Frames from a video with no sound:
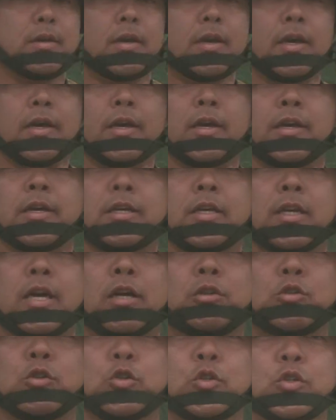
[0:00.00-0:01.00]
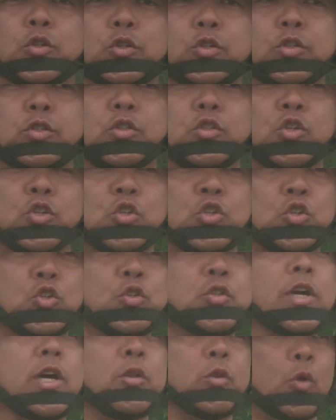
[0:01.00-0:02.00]
えー、約10
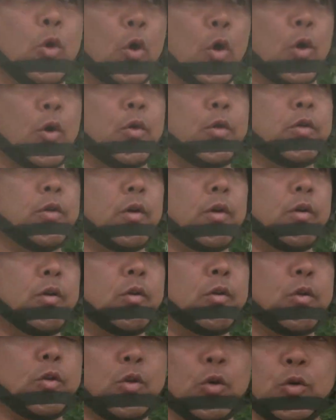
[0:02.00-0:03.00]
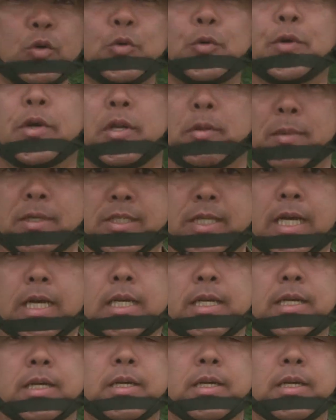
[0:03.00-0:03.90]
週間の教育をやりました、